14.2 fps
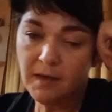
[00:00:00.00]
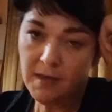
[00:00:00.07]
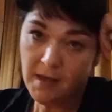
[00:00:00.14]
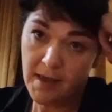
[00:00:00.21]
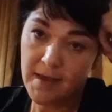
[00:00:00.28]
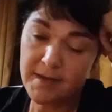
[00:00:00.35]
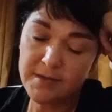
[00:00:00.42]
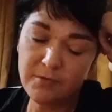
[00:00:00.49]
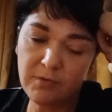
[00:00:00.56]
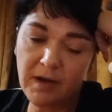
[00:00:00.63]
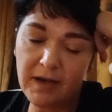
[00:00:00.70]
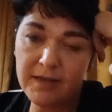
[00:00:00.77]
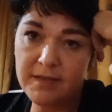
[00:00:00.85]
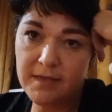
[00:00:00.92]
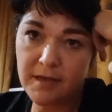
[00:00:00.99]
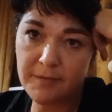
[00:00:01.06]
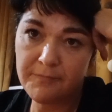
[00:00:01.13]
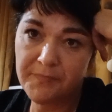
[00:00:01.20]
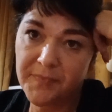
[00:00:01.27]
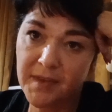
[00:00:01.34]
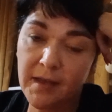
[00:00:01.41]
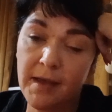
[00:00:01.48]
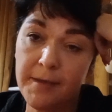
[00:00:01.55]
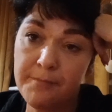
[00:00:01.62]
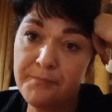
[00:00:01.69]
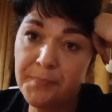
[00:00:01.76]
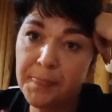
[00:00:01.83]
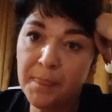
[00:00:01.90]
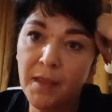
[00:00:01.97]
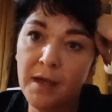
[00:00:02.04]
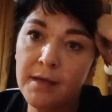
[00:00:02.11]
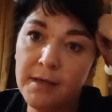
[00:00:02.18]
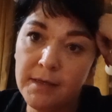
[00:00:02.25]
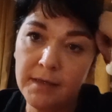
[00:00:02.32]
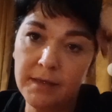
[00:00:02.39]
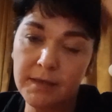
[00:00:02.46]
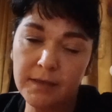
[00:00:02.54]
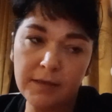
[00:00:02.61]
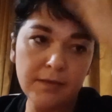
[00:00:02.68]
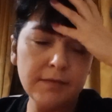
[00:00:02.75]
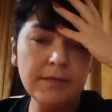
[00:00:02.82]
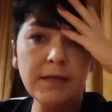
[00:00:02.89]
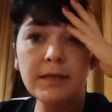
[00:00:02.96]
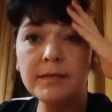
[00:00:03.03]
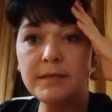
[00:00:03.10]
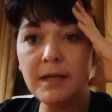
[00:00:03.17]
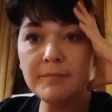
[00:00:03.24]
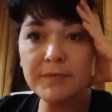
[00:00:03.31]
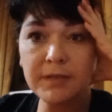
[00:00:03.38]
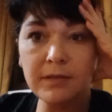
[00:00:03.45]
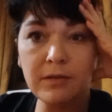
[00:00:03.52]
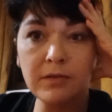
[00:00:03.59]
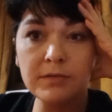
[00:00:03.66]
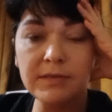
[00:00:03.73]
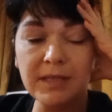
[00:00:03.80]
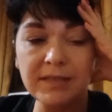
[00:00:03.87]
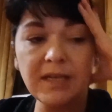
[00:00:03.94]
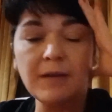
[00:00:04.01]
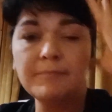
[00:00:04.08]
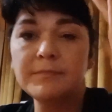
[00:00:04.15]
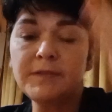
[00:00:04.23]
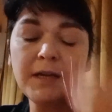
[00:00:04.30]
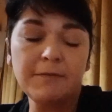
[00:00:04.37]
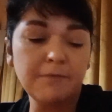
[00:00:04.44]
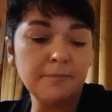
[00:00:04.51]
Hej, słuchajcie. Hej. E, tak chciałam tylko, co ja chciałam? Chciałam